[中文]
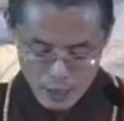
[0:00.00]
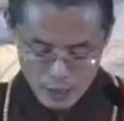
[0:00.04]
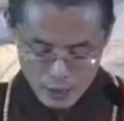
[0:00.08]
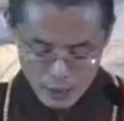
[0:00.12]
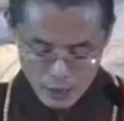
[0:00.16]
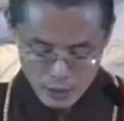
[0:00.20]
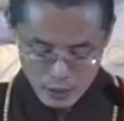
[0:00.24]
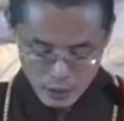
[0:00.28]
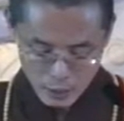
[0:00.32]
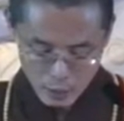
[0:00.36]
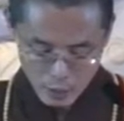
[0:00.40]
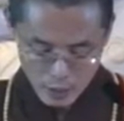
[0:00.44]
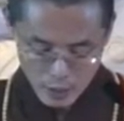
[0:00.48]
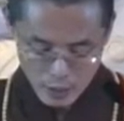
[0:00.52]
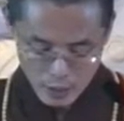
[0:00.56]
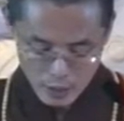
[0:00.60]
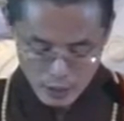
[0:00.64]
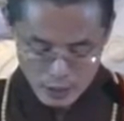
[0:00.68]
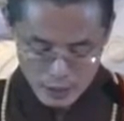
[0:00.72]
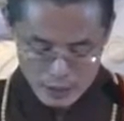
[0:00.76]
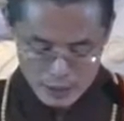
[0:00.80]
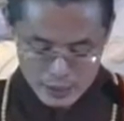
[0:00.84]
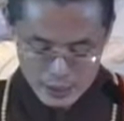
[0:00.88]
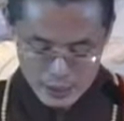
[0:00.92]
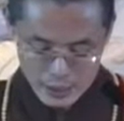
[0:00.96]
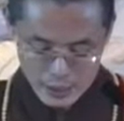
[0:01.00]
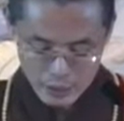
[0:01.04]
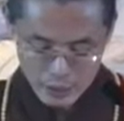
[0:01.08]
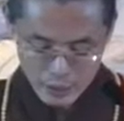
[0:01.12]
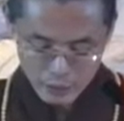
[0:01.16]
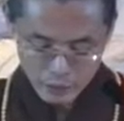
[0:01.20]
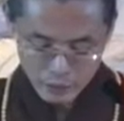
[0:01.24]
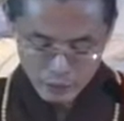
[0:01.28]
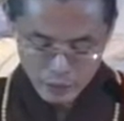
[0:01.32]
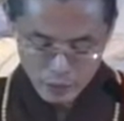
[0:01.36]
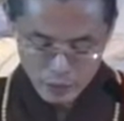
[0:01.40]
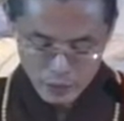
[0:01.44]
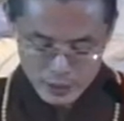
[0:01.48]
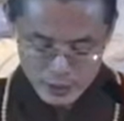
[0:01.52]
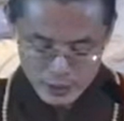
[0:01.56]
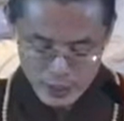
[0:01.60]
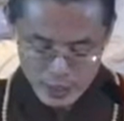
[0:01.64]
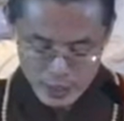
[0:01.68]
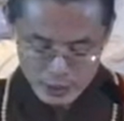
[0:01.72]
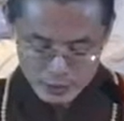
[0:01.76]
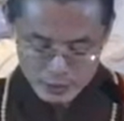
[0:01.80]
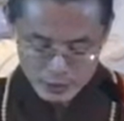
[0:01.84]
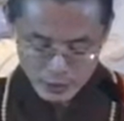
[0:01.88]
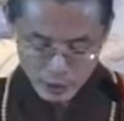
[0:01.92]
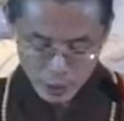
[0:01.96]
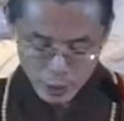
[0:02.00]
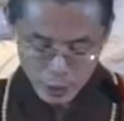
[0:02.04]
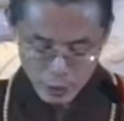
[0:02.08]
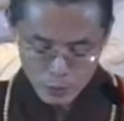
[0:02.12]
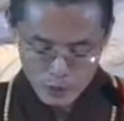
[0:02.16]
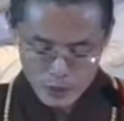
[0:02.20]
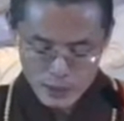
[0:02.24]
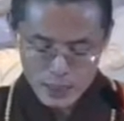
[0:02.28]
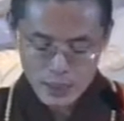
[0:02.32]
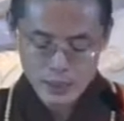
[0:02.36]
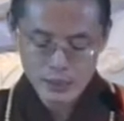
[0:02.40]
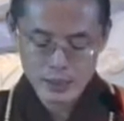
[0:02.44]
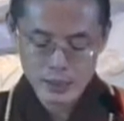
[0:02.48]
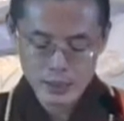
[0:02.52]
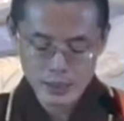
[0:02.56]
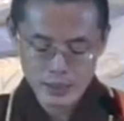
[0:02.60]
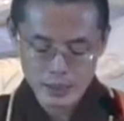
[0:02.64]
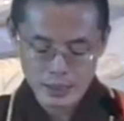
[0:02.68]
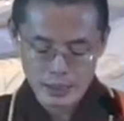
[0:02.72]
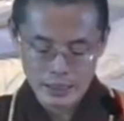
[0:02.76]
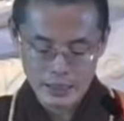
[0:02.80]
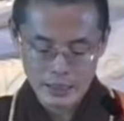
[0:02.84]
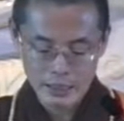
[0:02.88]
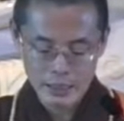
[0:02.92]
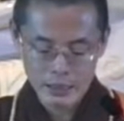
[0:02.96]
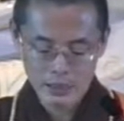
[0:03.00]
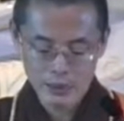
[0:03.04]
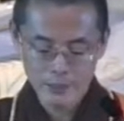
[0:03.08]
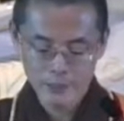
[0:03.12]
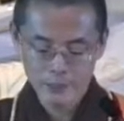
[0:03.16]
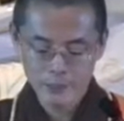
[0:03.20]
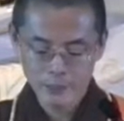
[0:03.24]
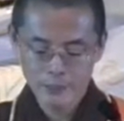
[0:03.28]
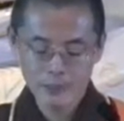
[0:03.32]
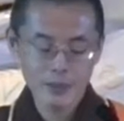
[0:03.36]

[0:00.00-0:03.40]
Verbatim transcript: 请问这个佛像的头像是谁呢？